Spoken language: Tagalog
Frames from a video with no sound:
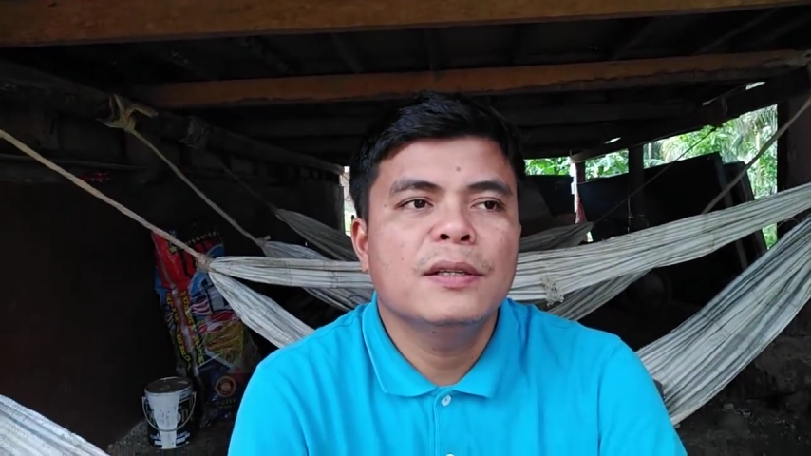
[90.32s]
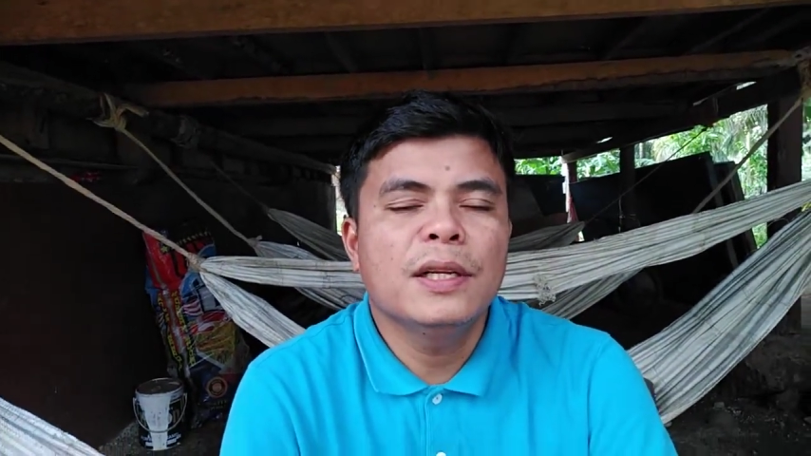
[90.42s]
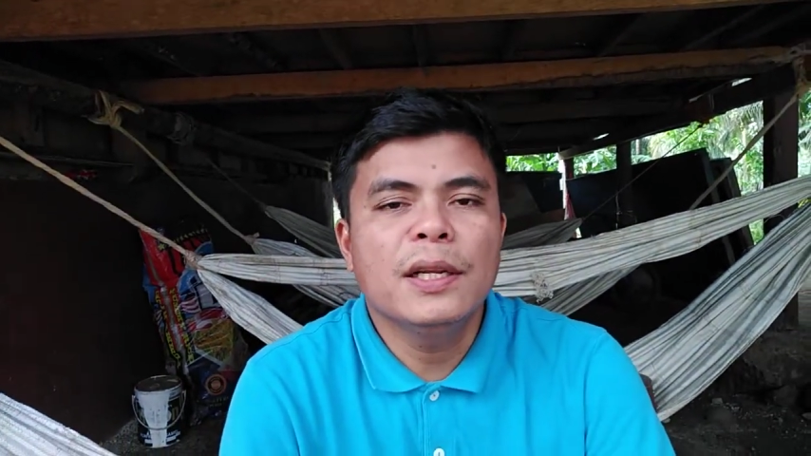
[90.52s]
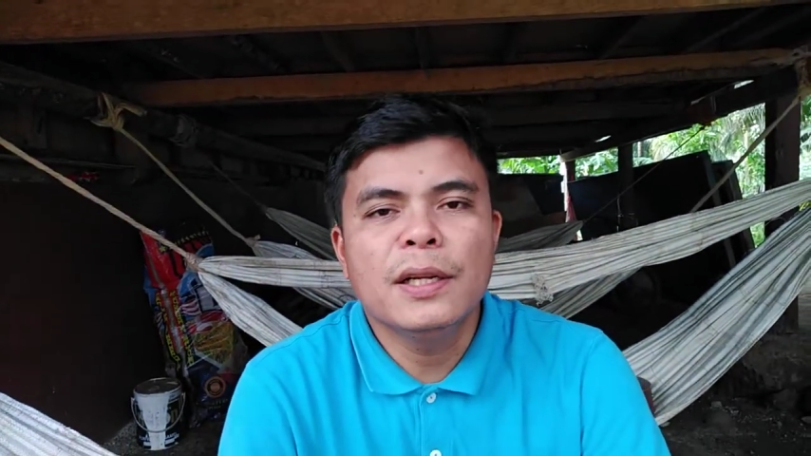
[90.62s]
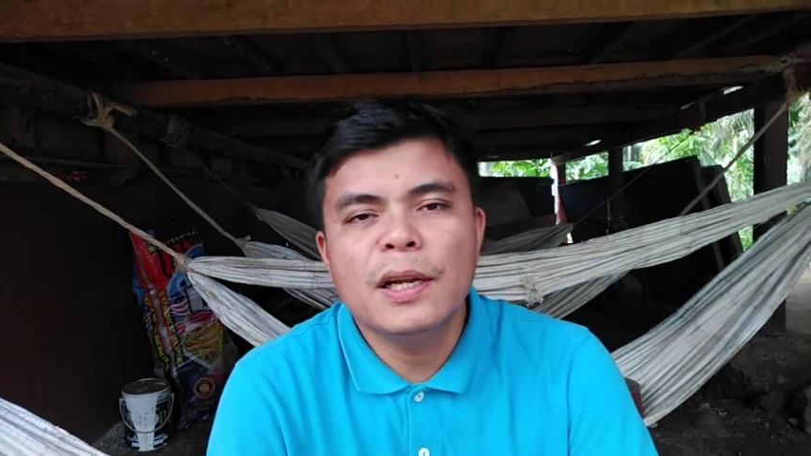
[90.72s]

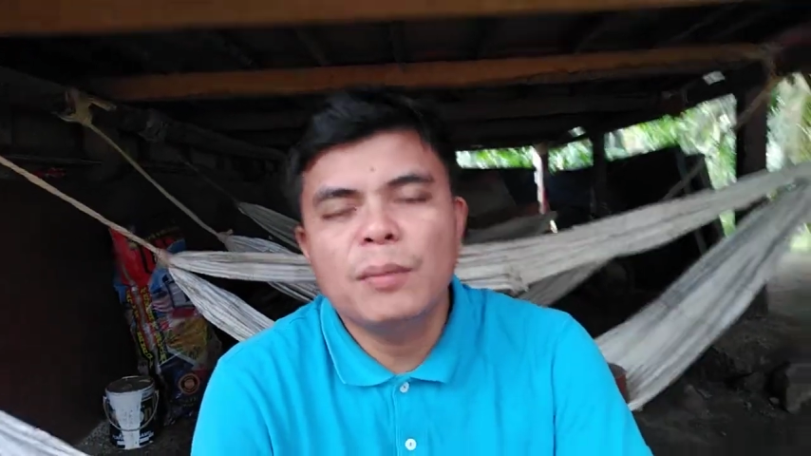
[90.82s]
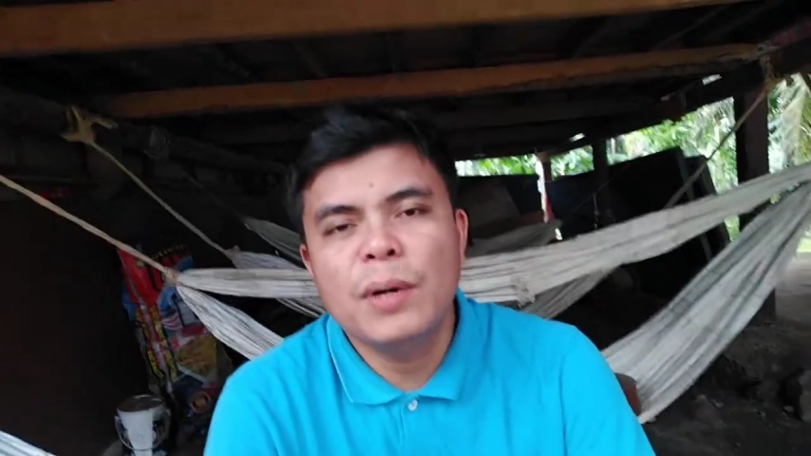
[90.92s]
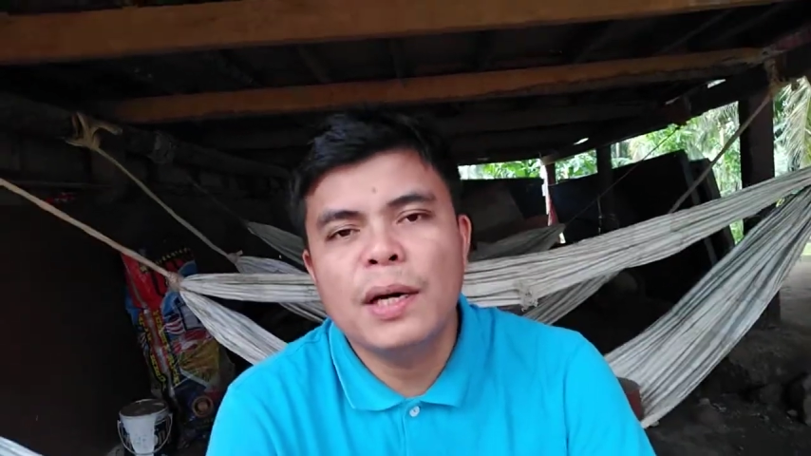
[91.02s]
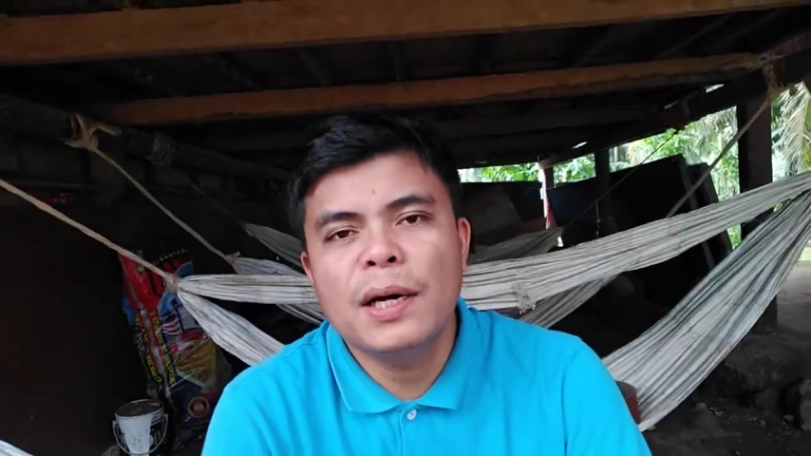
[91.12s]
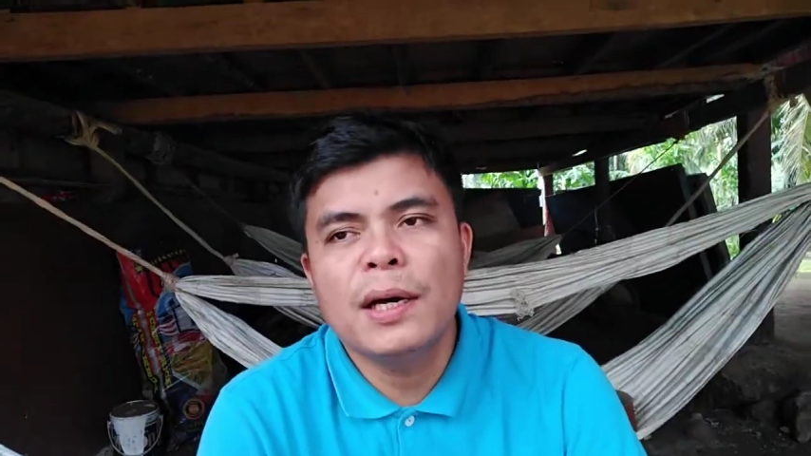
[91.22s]
dili nila
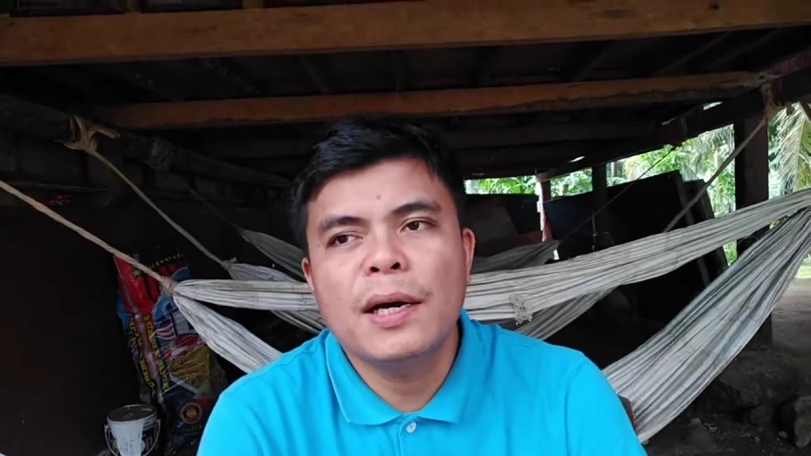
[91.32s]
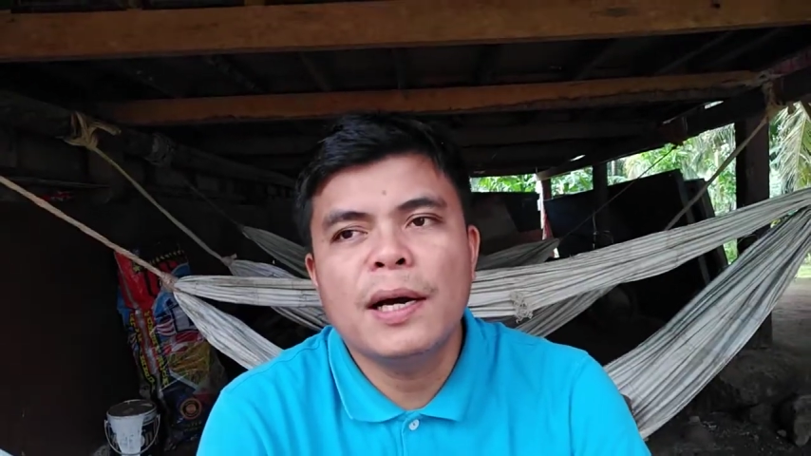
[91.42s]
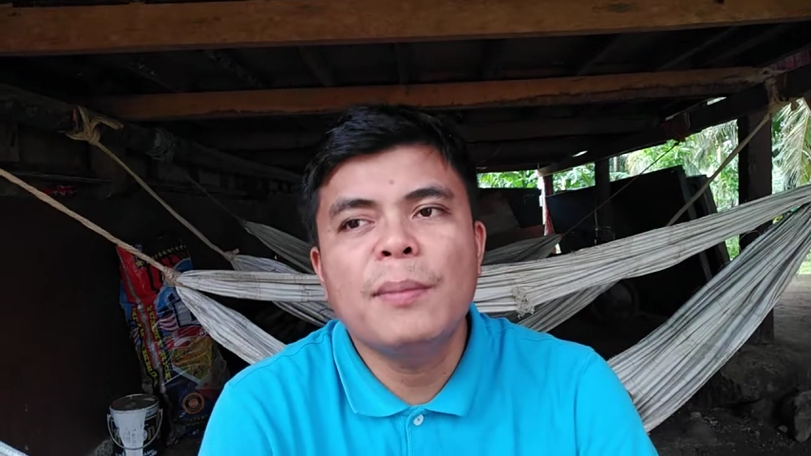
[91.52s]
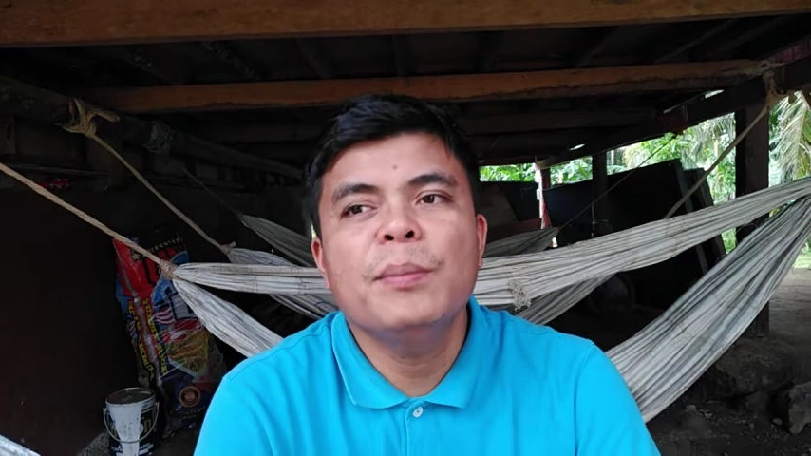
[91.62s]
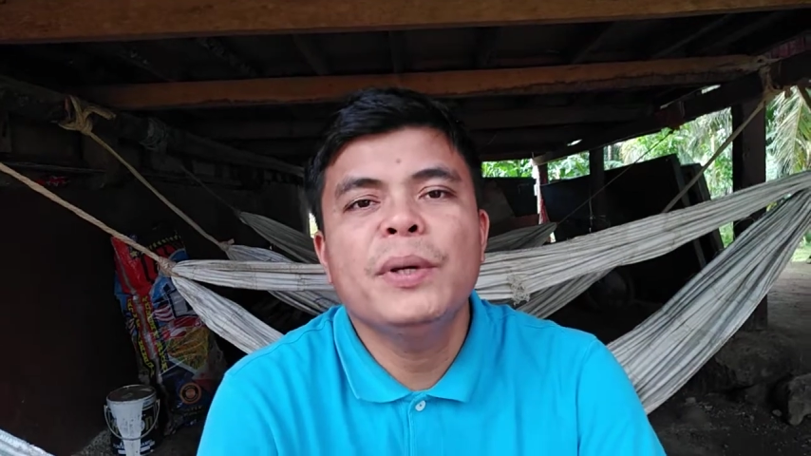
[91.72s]

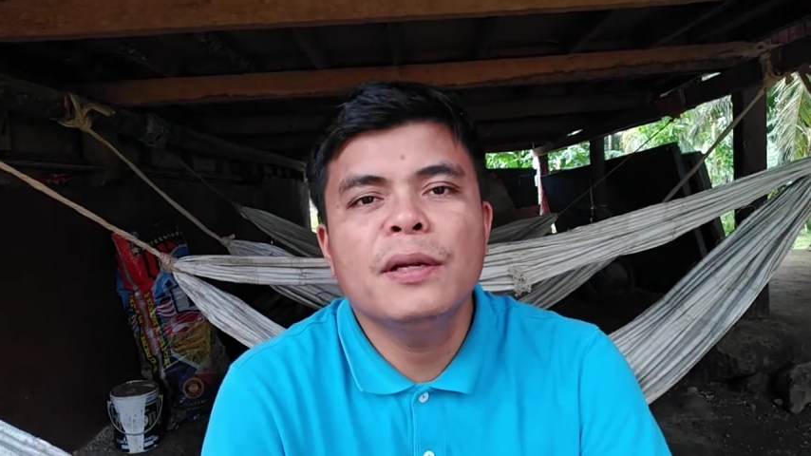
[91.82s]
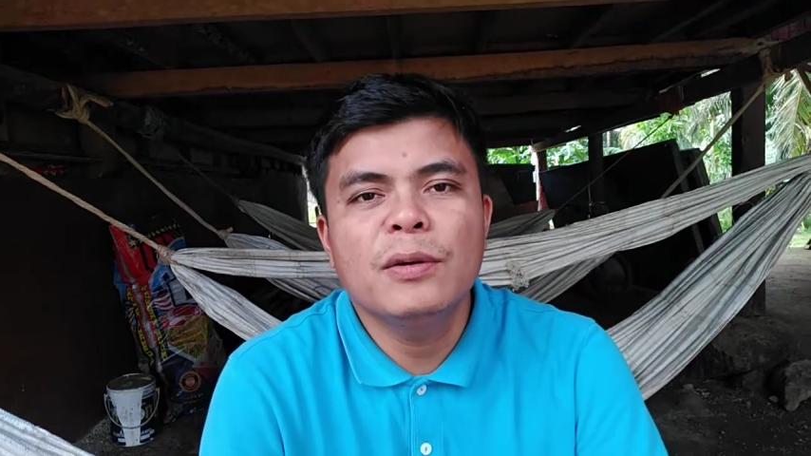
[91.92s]
mahambin